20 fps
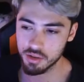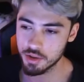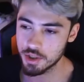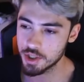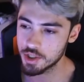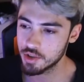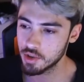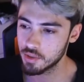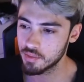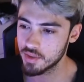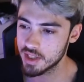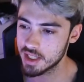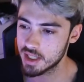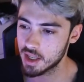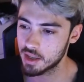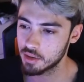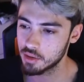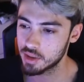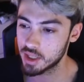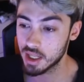Ci sto
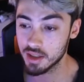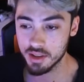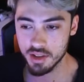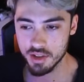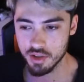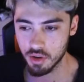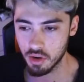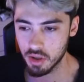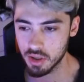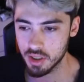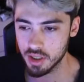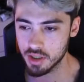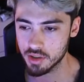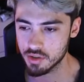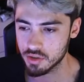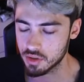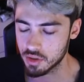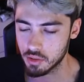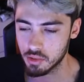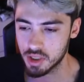investendo tanti soldi, che
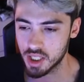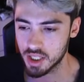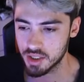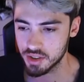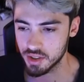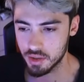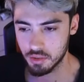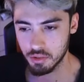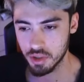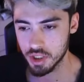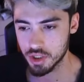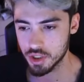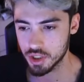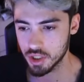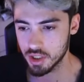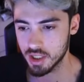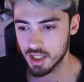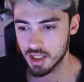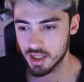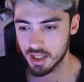sono i guadagni di Twitch,
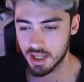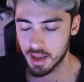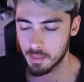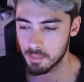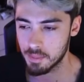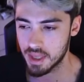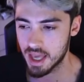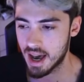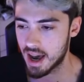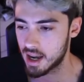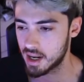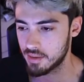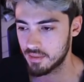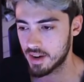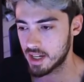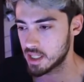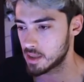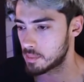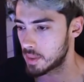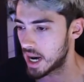nel cambiare
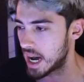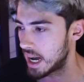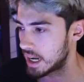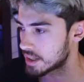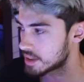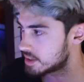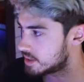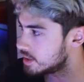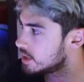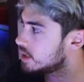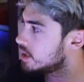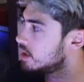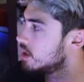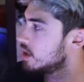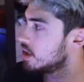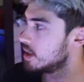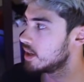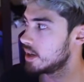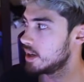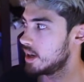varie parti,
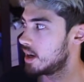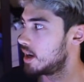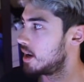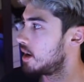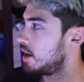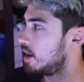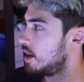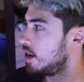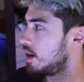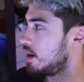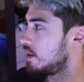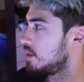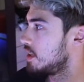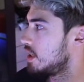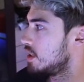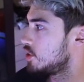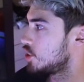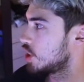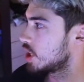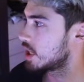uh,
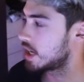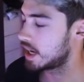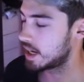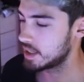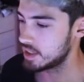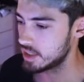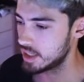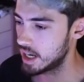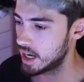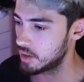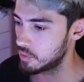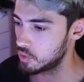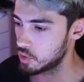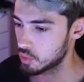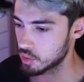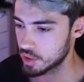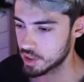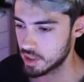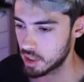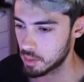nel cercare di darvi
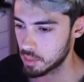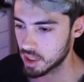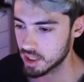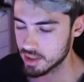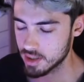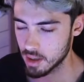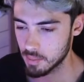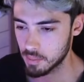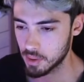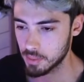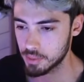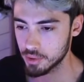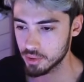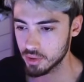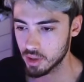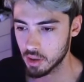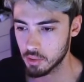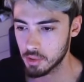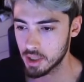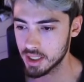uno streaming sempre più di
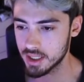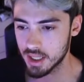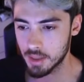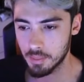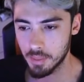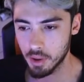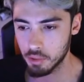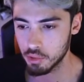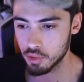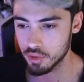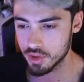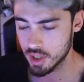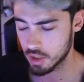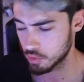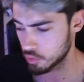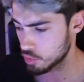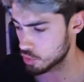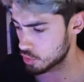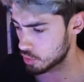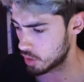una qualità paurosa,
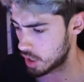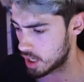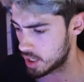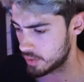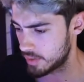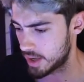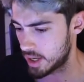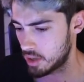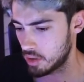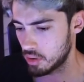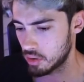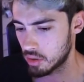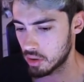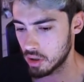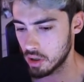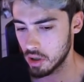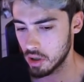non solo a livello